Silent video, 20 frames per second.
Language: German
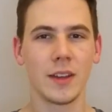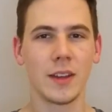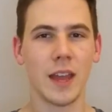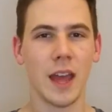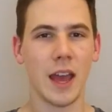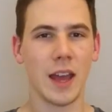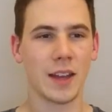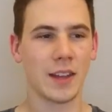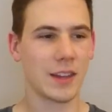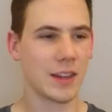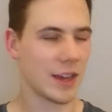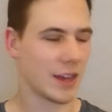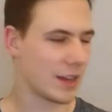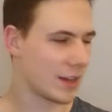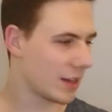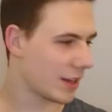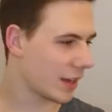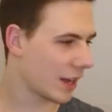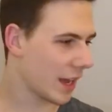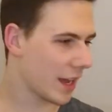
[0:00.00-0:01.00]
Der hat
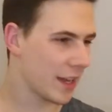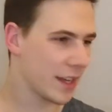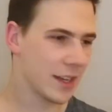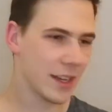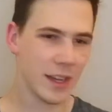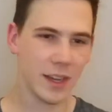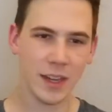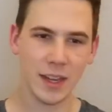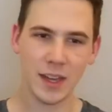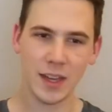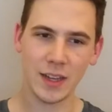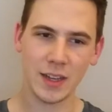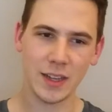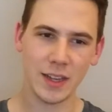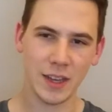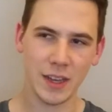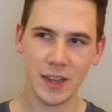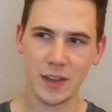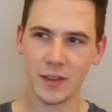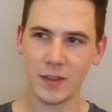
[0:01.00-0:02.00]
keinen Rechner, der
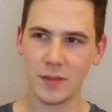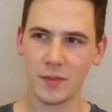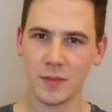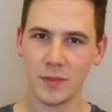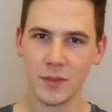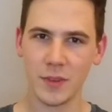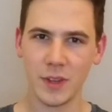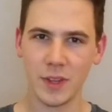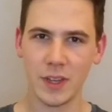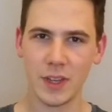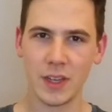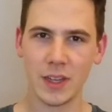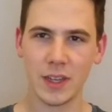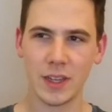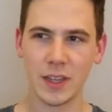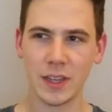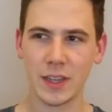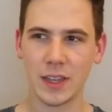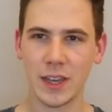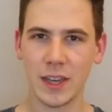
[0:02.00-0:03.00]
hat kein,
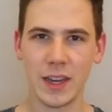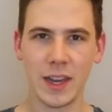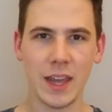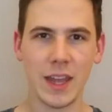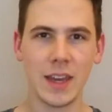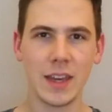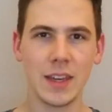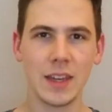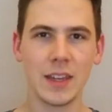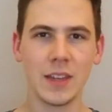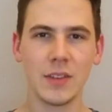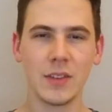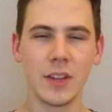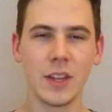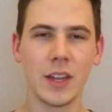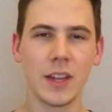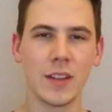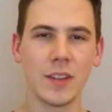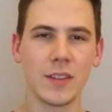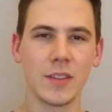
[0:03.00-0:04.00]
äh, kein Handy und
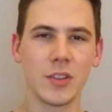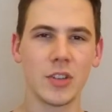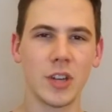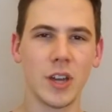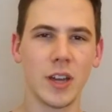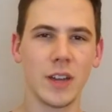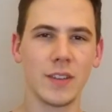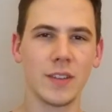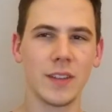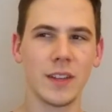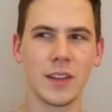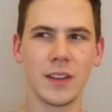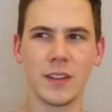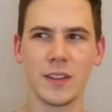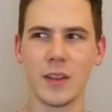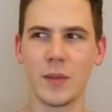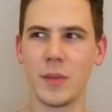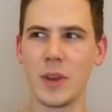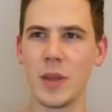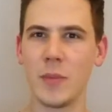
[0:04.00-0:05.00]
den ganzen Scheiß. Der hat
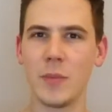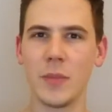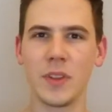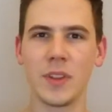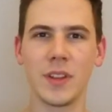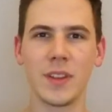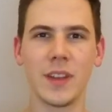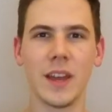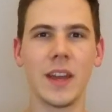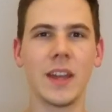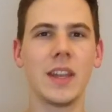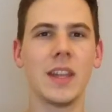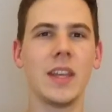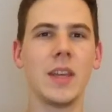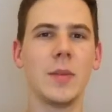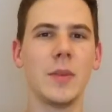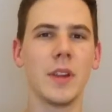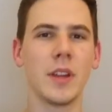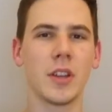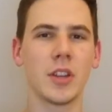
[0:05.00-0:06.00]
in seinem Leben bis jetzt eine
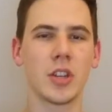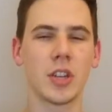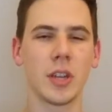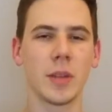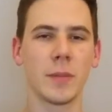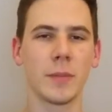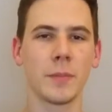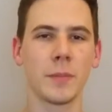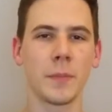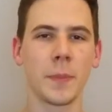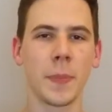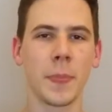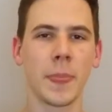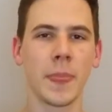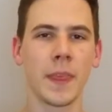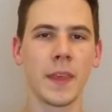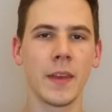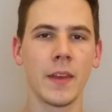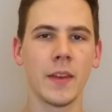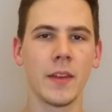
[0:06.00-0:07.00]
E-Mail geschrieben.
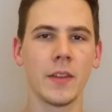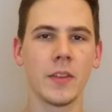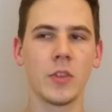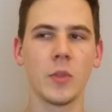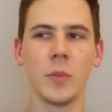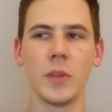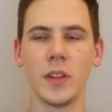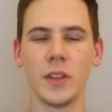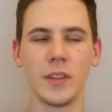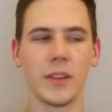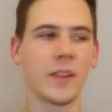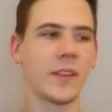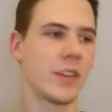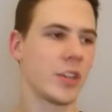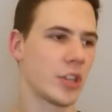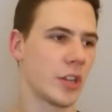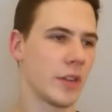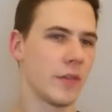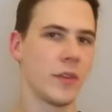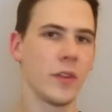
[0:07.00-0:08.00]
Zumindest ist das
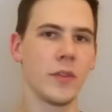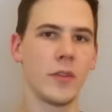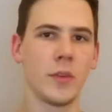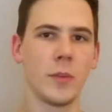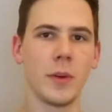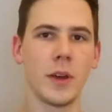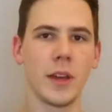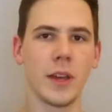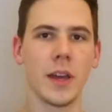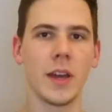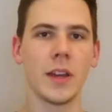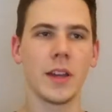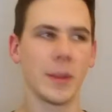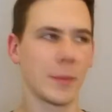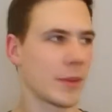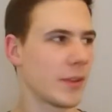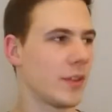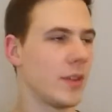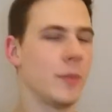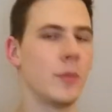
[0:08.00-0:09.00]
der Stand von vor ein paar Jahren. Ich
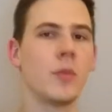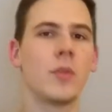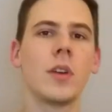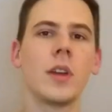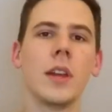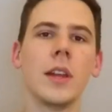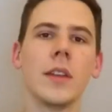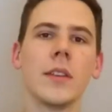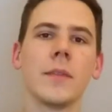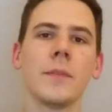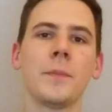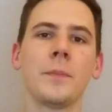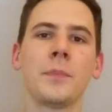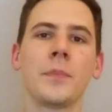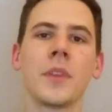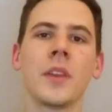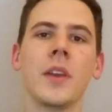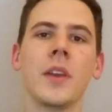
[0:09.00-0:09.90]
habe das in einem Buch gelesen.